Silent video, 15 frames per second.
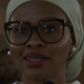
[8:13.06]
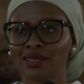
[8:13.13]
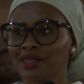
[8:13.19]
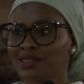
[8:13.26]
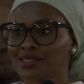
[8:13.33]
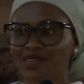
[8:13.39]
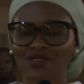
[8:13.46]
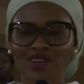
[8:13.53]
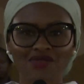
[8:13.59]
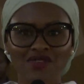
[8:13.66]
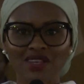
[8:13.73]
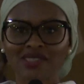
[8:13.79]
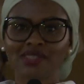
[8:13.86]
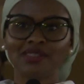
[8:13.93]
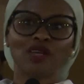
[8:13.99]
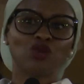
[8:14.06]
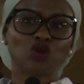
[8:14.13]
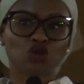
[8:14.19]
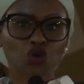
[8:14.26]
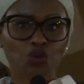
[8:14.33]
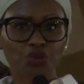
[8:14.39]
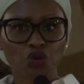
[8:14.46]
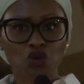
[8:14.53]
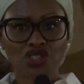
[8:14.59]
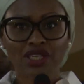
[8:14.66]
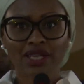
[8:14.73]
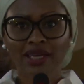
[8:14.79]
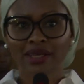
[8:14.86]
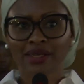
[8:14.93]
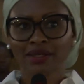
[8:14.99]
J'avais investi dans d'autres
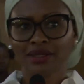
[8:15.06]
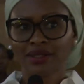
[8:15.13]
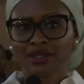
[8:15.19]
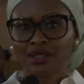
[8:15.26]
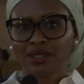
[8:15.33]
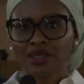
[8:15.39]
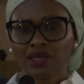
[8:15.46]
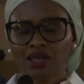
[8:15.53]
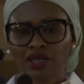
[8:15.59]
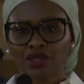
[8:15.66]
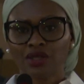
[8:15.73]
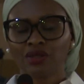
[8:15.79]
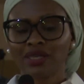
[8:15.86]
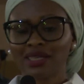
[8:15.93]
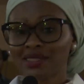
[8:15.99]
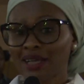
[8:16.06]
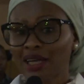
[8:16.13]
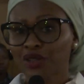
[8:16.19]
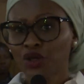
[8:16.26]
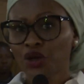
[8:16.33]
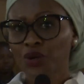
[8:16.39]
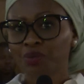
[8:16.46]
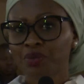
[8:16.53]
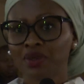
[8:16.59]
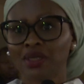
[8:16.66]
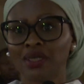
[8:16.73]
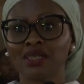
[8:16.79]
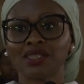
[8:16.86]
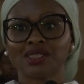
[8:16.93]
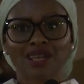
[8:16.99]
projets euh, des startups.
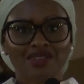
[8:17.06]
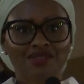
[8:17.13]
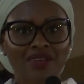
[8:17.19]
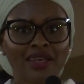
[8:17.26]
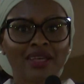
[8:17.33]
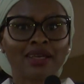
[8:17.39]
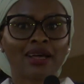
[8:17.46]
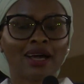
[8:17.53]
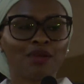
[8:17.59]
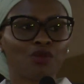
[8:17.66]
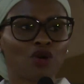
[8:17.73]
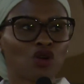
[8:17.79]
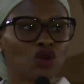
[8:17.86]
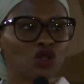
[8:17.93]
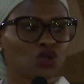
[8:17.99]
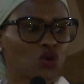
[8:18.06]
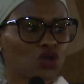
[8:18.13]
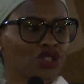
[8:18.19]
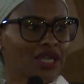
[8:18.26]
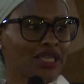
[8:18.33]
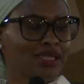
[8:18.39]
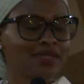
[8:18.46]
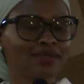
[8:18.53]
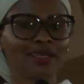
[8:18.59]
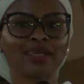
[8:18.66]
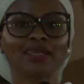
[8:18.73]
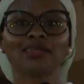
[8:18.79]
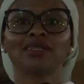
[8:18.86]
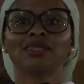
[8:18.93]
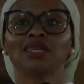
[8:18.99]
J'avais également, lorsque j'ai
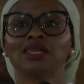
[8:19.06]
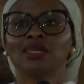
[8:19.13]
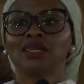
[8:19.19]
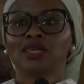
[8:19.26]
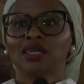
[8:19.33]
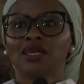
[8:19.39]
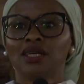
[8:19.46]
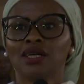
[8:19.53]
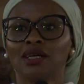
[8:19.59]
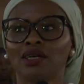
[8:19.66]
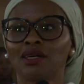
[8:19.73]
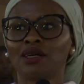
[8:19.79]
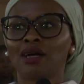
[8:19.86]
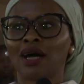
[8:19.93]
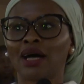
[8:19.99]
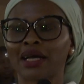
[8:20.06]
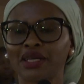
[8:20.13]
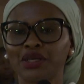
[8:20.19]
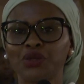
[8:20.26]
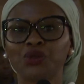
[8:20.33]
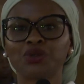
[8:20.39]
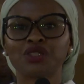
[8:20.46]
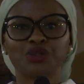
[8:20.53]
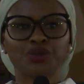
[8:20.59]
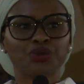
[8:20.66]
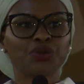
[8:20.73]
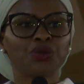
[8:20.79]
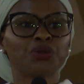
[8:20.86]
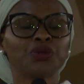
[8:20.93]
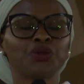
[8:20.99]
quitté, euh, à Rio
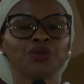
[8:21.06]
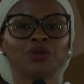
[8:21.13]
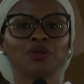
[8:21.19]
Tinto,